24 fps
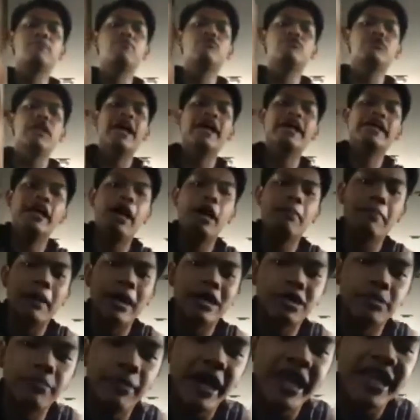Putang ina
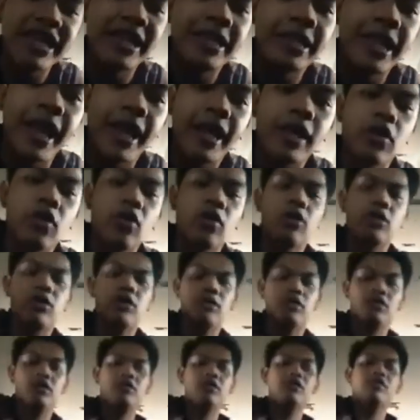para sa mga inggitero.
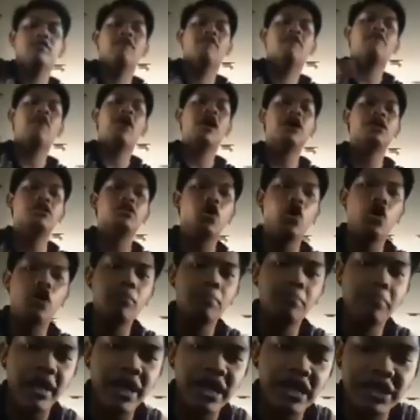Fuck you
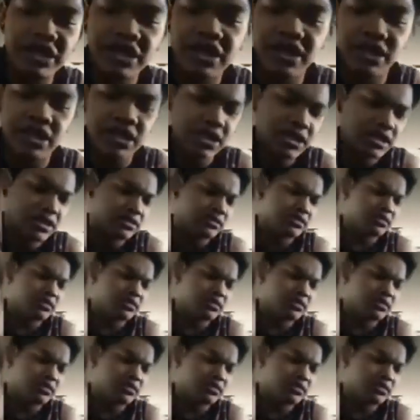all, bitch.